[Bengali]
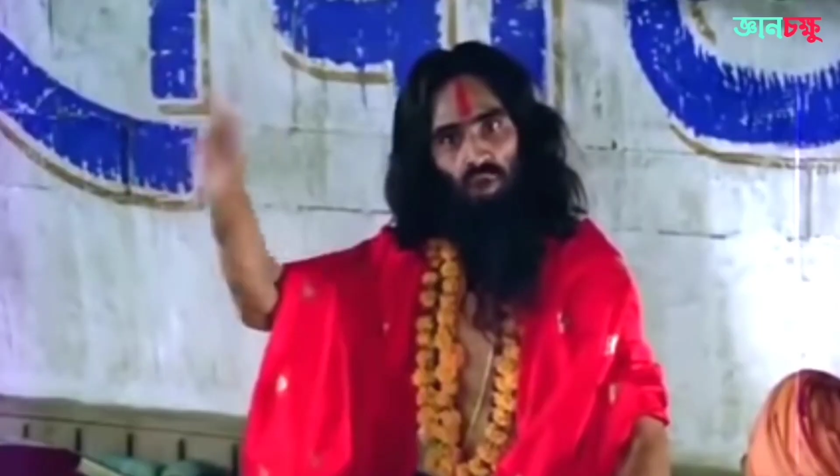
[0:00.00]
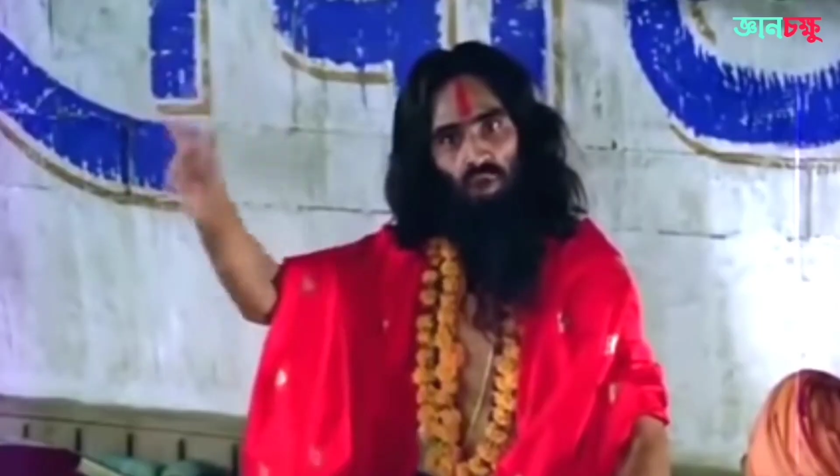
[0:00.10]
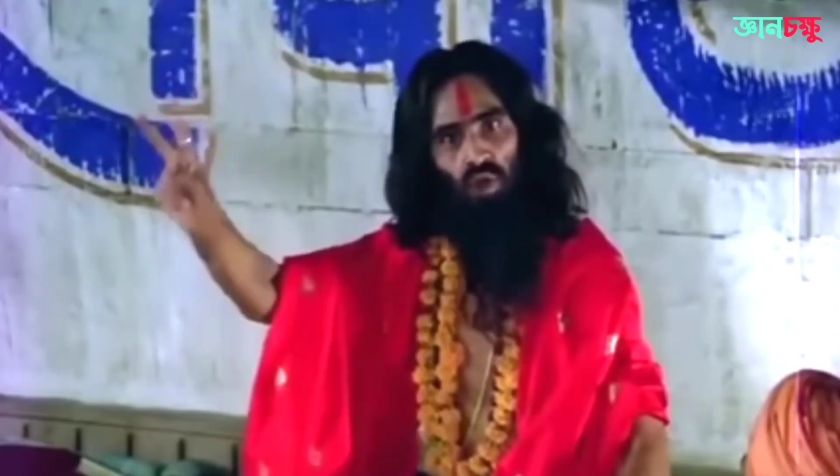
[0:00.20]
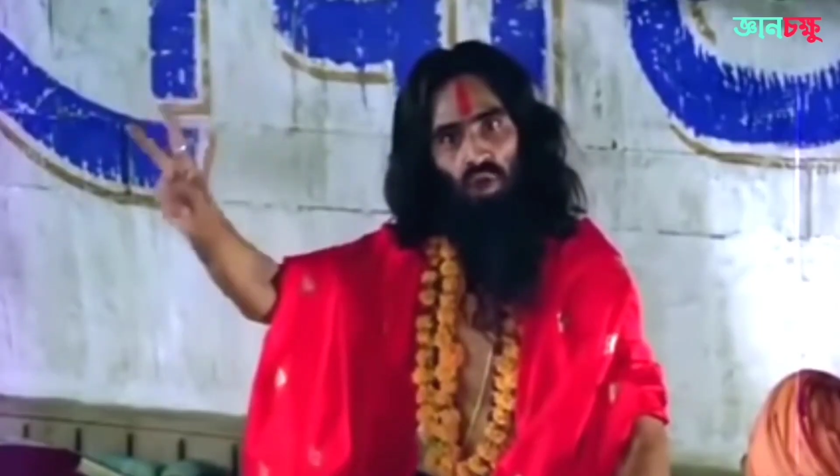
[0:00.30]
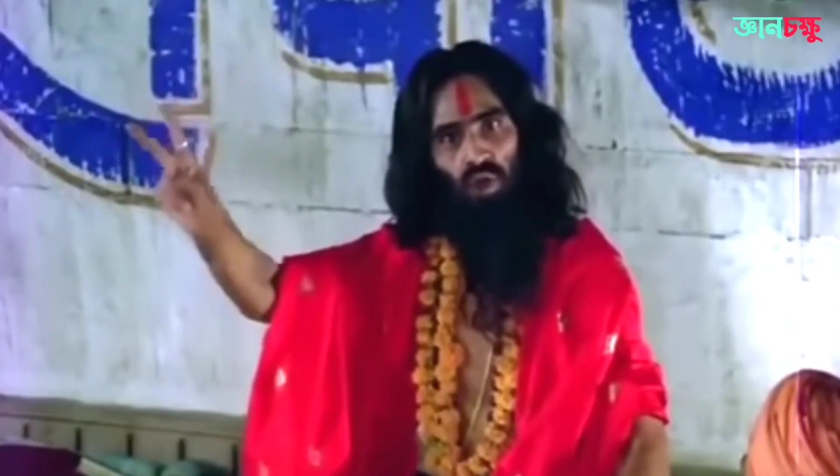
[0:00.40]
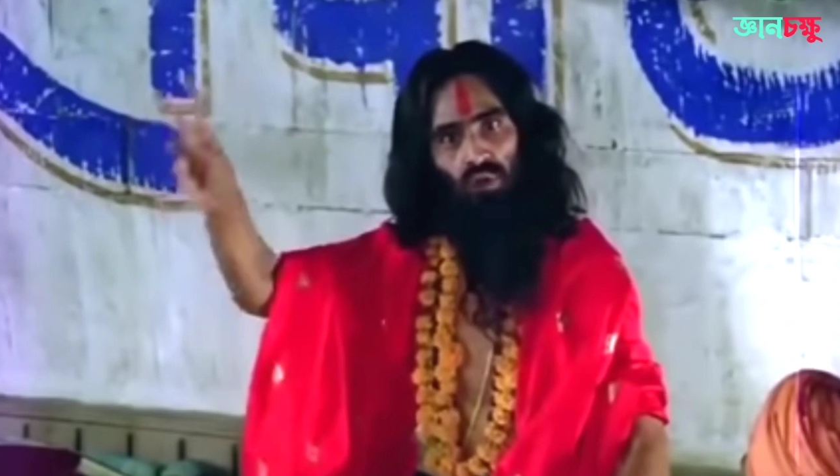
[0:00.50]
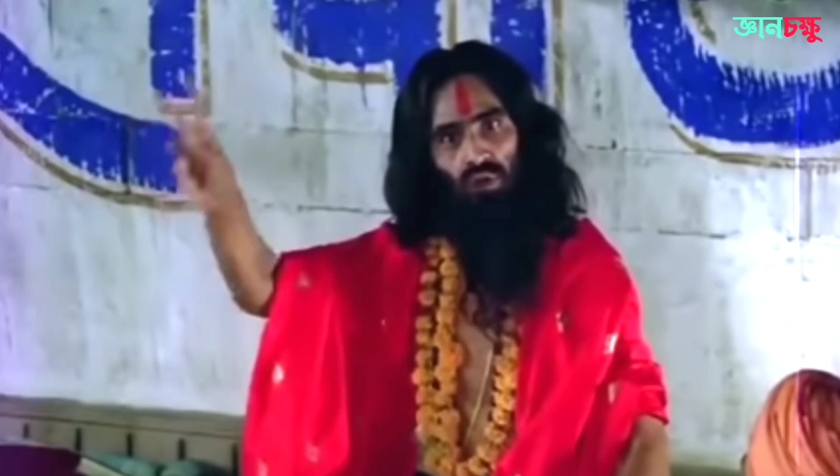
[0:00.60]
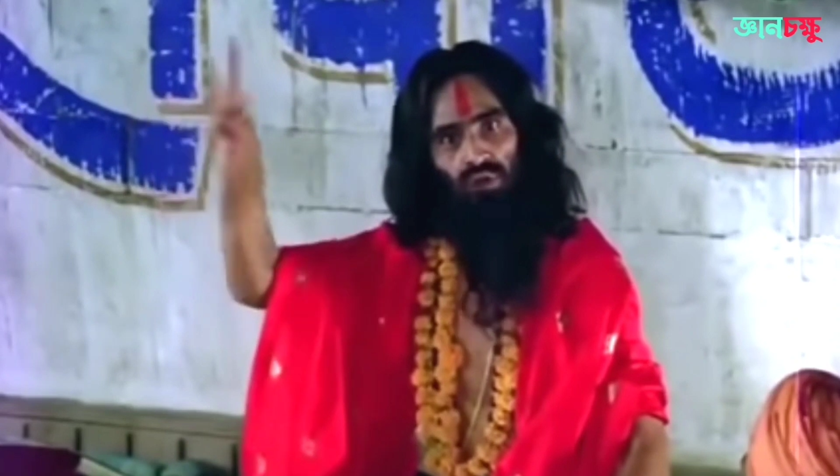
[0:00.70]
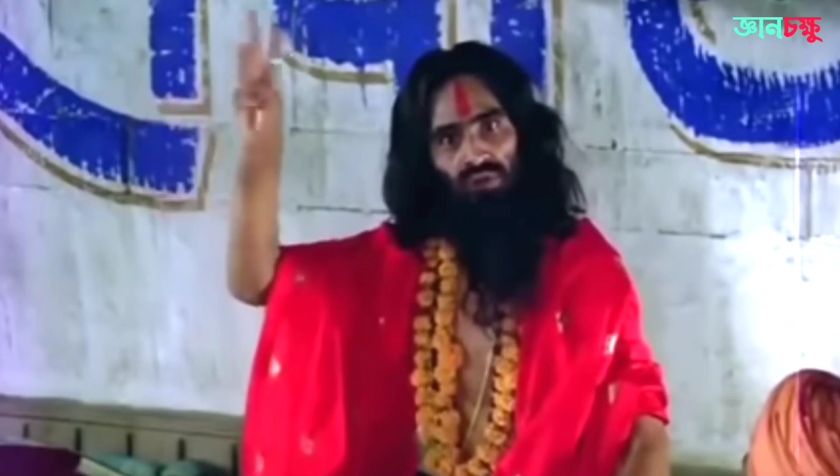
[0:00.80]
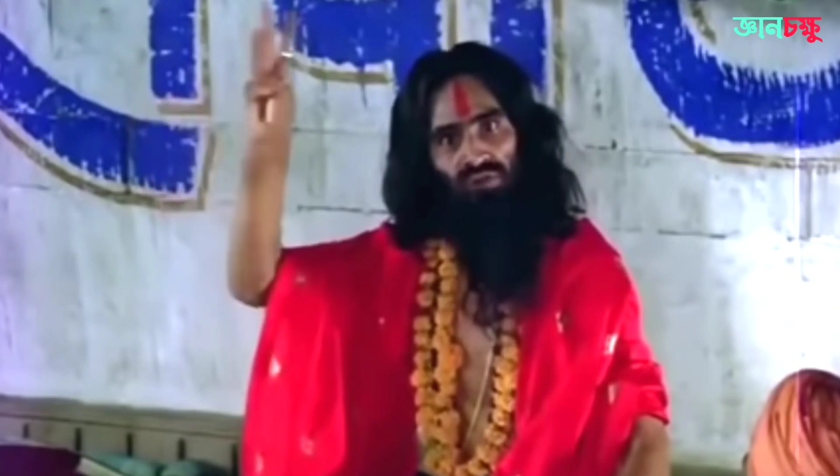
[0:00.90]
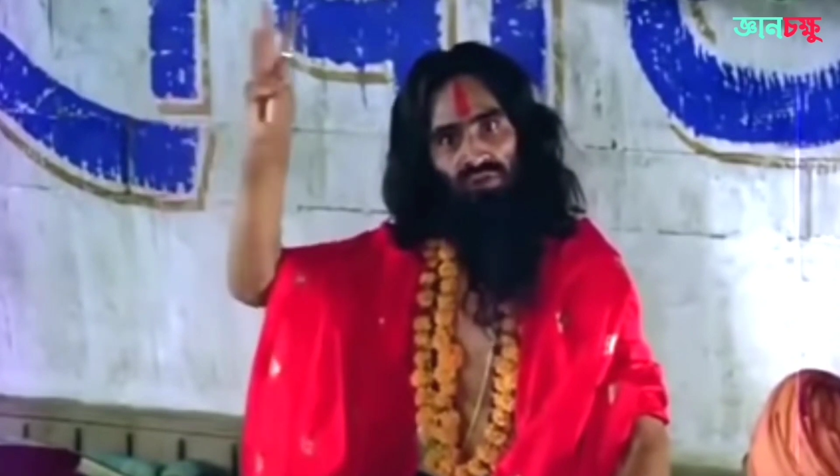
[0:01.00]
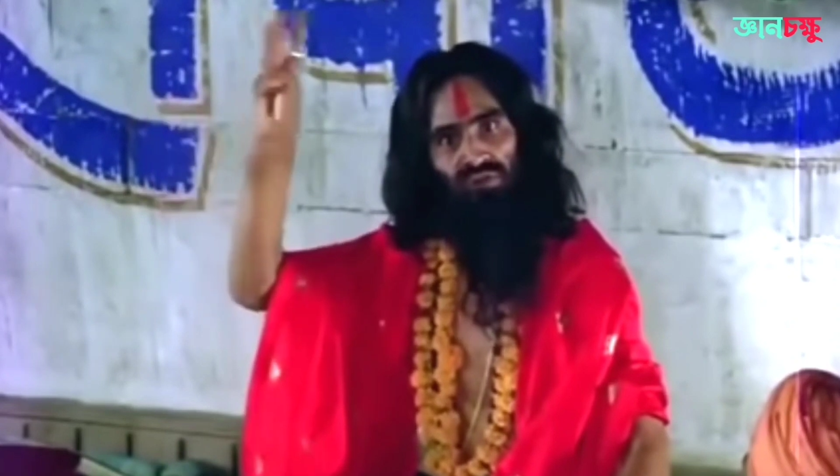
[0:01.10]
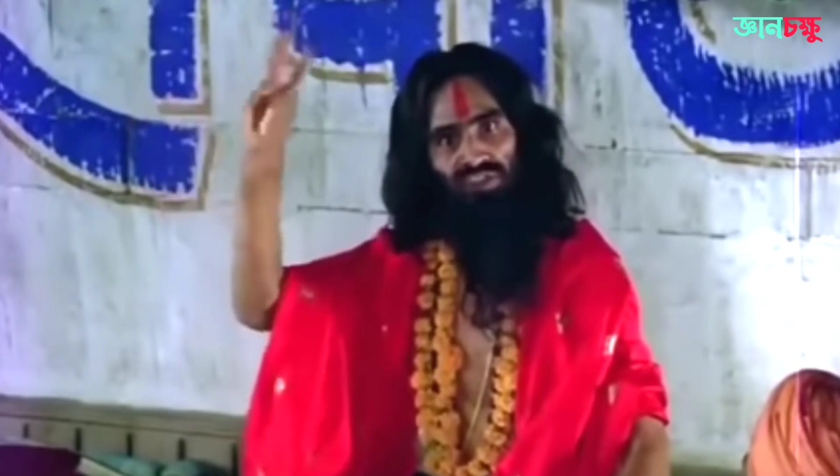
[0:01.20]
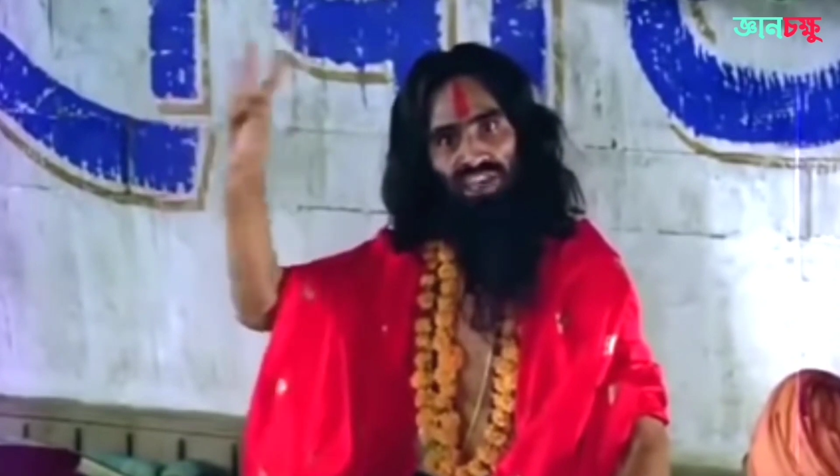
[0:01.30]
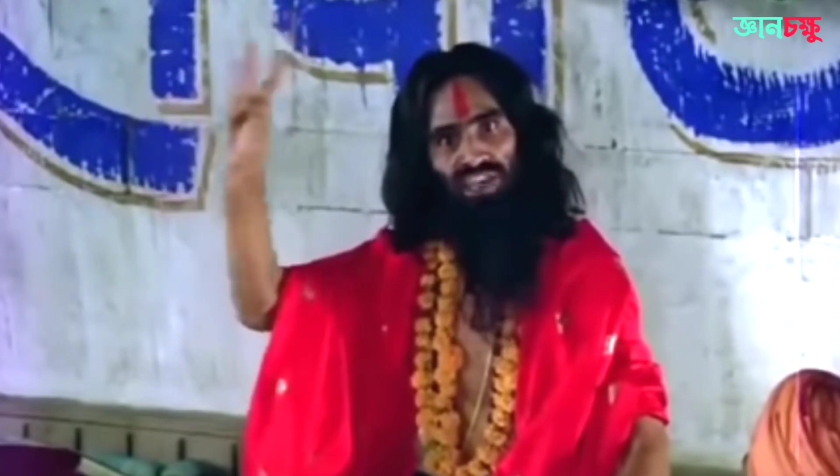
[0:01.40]
সবার কাছে
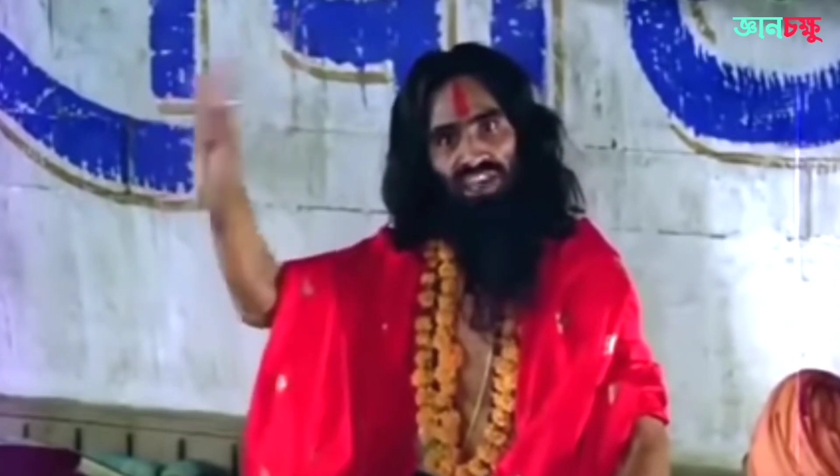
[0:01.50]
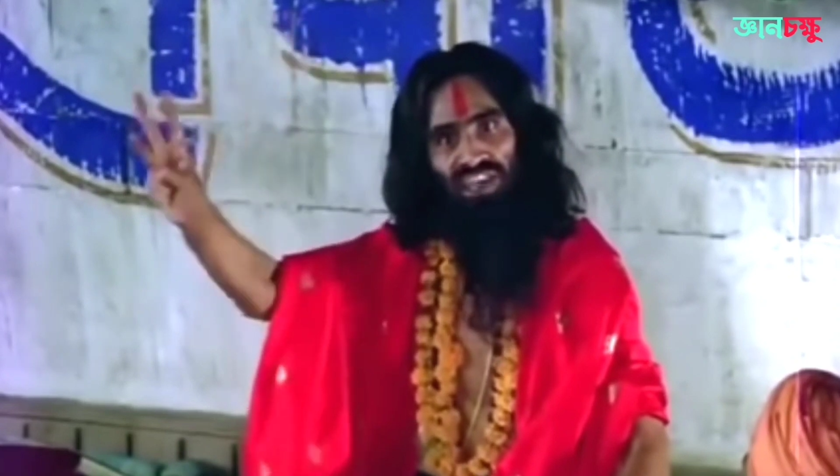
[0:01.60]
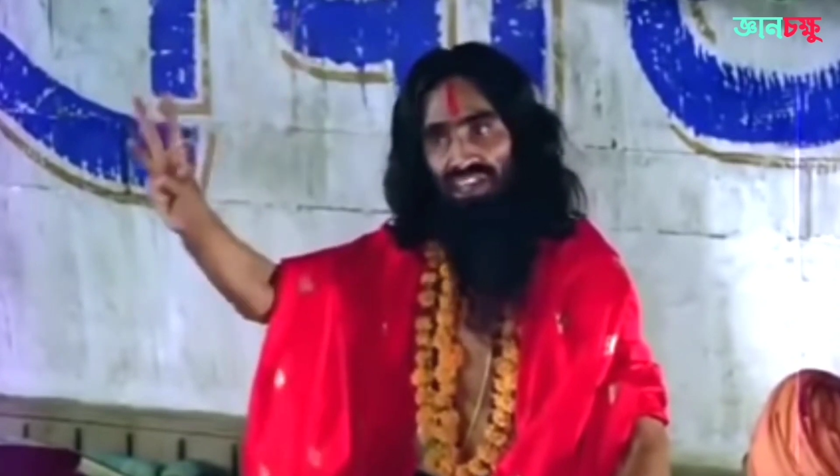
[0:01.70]
নিজেকে